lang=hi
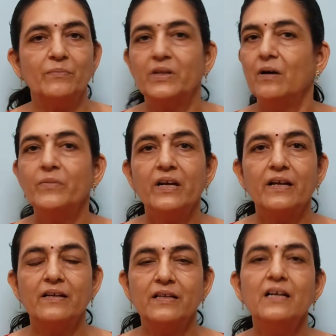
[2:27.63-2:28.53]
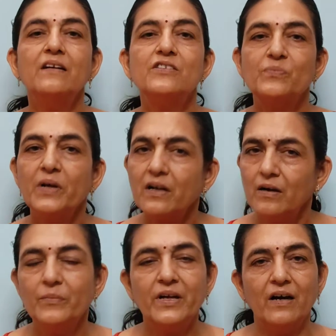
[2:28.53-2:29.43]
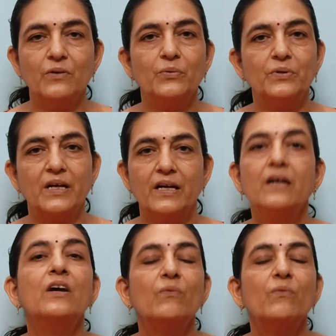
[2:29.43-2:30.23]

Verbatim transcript: मतलब हम ये कहते हैं कि जिसमें कम ज्ञान होता है